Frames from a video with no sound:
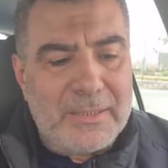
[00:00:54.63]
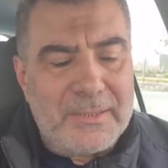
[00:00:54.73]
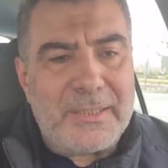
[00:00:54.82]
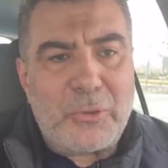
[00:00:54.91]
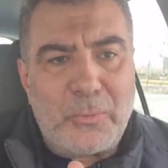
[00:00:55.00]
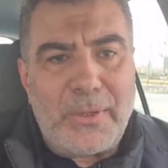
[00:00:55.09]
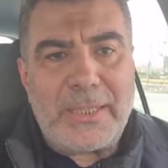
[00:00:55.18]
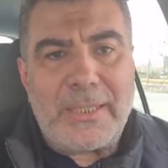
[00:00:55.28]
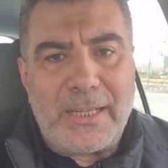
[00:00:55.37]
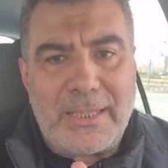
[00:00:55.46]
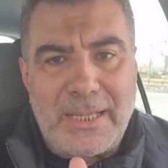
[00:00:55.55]

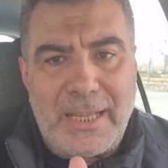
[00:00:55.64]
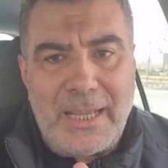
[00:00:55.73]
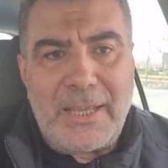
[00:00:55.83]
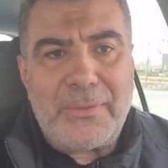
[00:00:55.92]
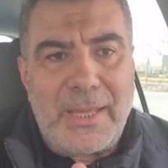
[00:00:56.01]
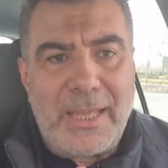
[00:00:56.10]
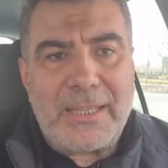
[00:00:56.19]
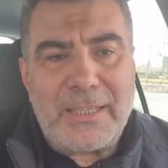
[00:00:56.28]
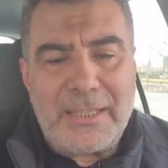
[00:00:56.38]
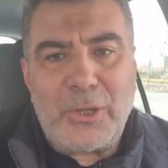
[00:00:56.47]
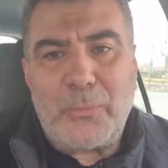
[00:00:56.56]
ستفكر أن هذا
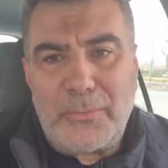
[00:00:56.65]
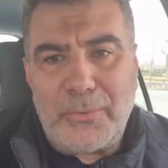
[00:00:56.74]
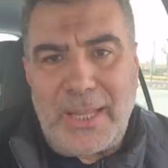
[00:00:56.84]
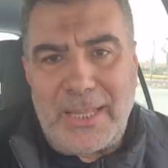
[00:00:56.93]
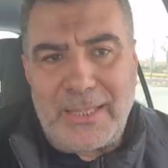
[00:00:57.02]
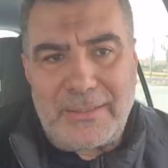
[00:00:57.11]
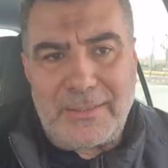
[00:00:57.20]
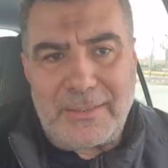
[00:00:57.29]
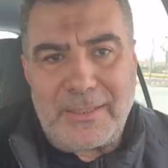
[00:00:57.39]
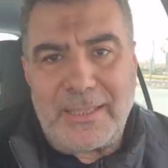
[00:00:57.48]
آخر يوم في حياتك